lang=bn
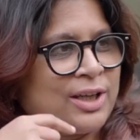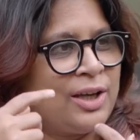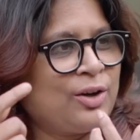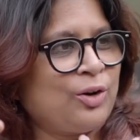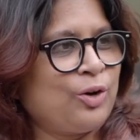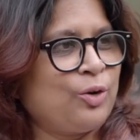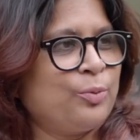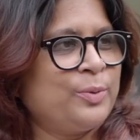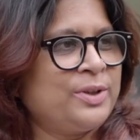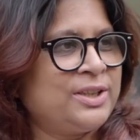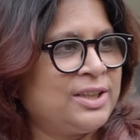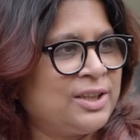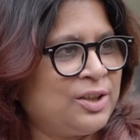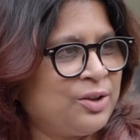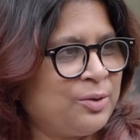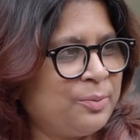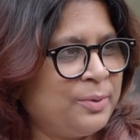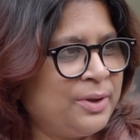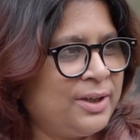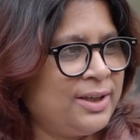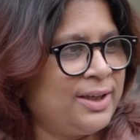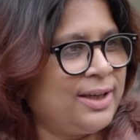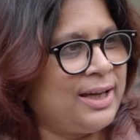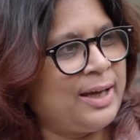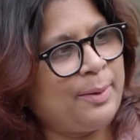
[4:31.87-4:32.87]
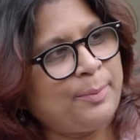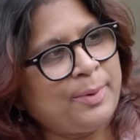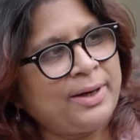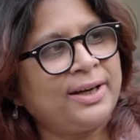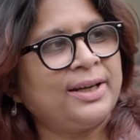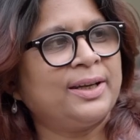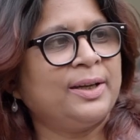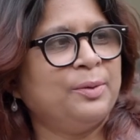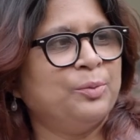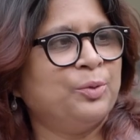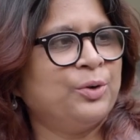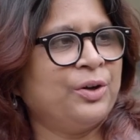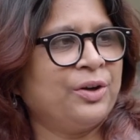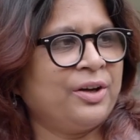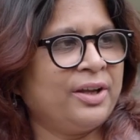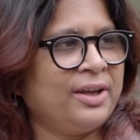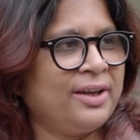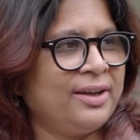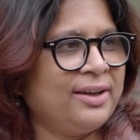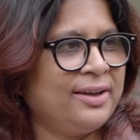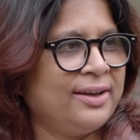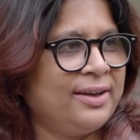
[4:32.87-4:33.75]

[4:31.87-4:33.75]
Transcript: থেকে কলমে যেতে হবে আমার এটাই মনে হয়